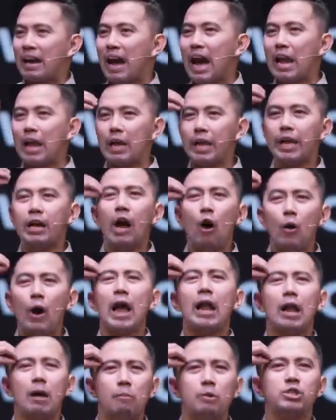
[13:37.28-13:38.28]
al- ikaw
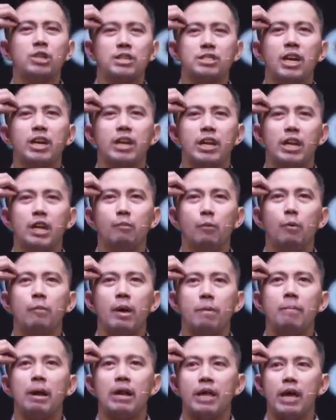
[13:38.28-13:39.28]
alam mo sa sarili mo may
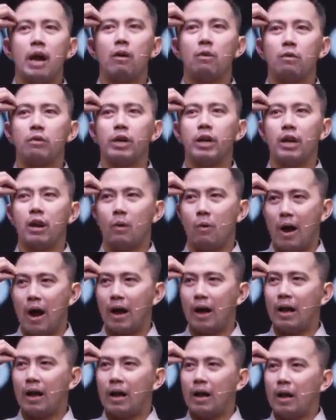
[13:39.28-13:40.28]
mali akong ginawa,
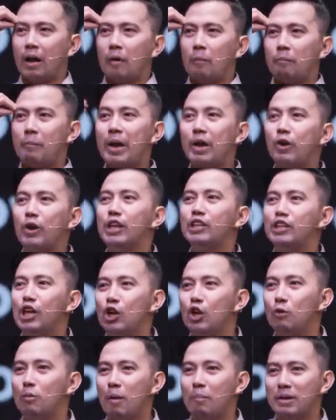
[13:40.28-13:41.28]
pero hindi
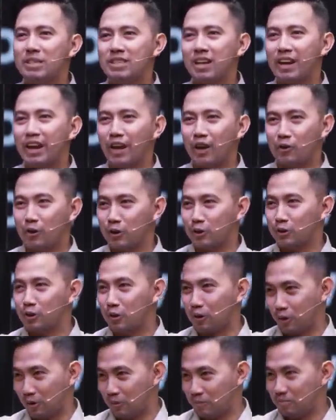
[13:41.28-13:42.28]
lumabas sa record
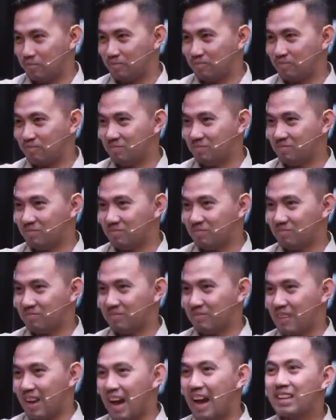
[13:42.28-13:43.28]
ko.
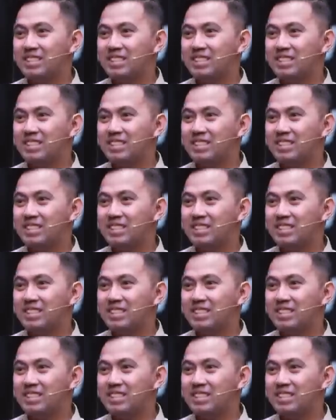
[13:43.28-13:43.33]
Ang